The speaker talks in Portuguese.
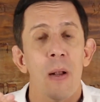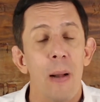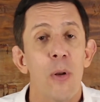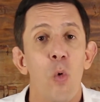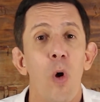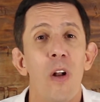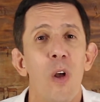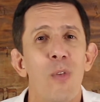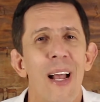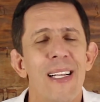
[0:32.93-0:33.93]
Capricórnio
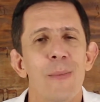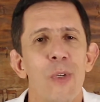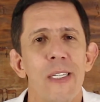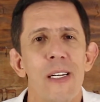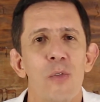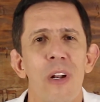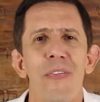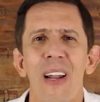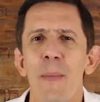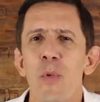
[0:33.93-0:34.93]
é o décimo signo, ele
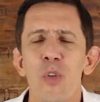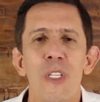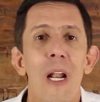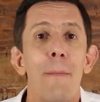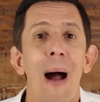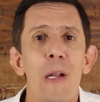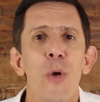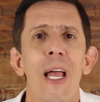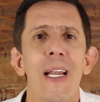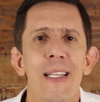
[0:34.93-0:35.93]
fala muito de trabalho
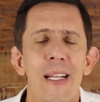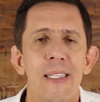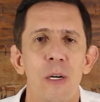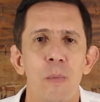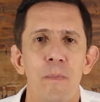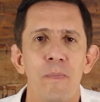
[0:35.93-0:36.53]
e realização.